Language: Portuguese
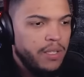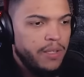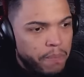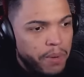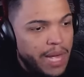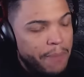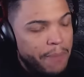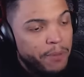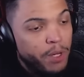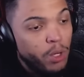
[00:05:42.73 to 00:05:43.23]

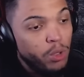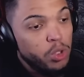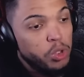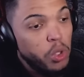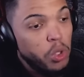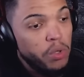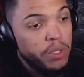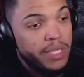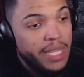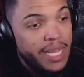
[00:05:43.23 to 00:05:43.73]
Pô, é porque o
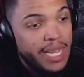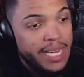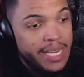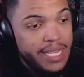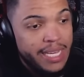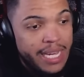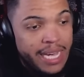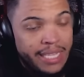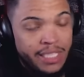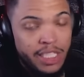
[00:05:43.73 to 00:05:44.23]
jogo
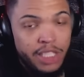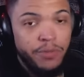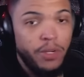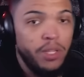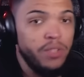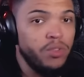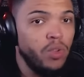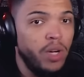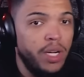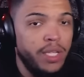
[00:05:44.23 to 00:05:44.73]
dele, a gente
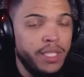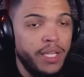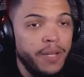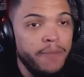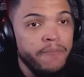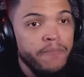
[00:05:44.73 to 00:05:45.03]
falou isso ontem,